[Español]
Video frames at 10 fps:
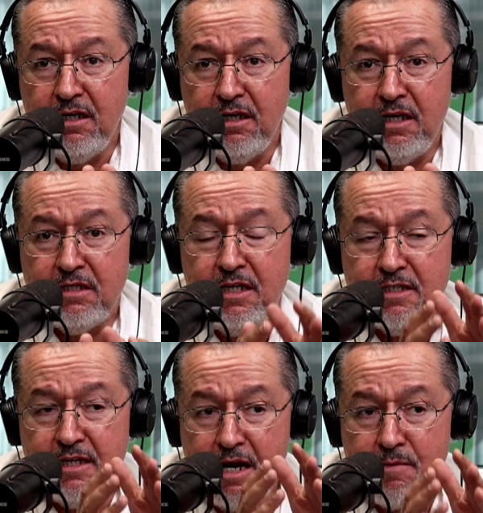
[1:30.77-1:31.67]
que se les
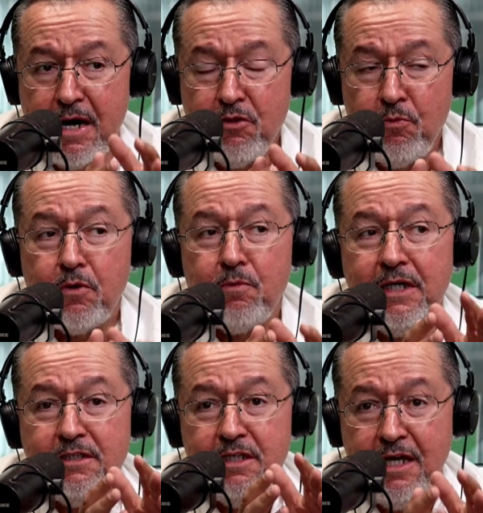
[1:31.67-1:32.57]
han armado, por
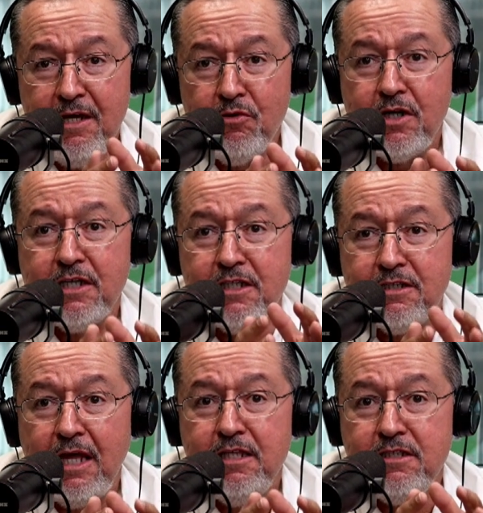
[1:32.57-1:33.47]
más dinero que se
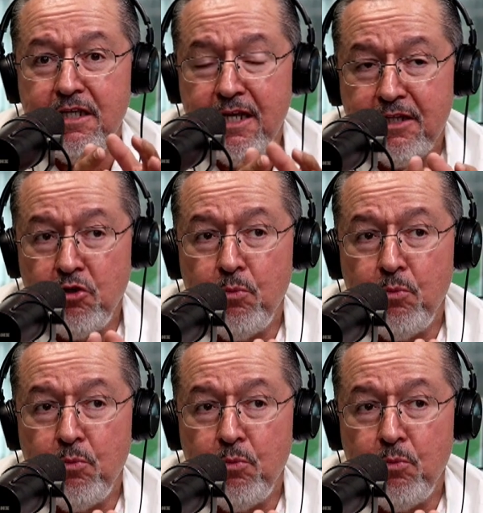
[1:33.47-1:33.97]
está destinando,